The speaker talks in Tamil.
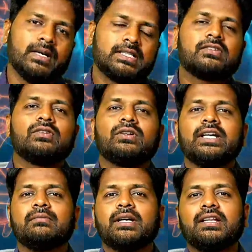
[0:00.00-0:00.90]

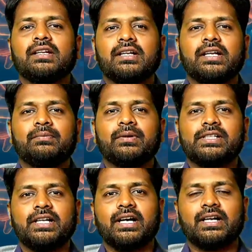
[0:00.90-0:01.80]
மற்றவருடைய மனிதர்களை
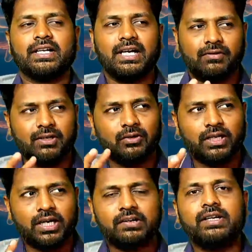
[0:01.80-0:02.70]
பற்றியான
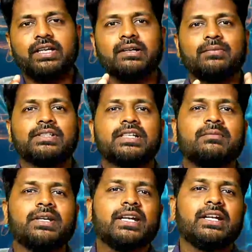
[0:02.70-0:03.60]
அவர்களுடைய நடவடிக்கையை பற்றி
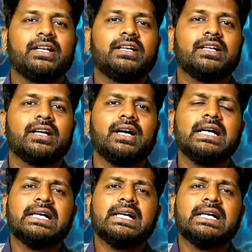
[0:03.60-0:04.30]
நமக்கு என்ன இருக்குன்னா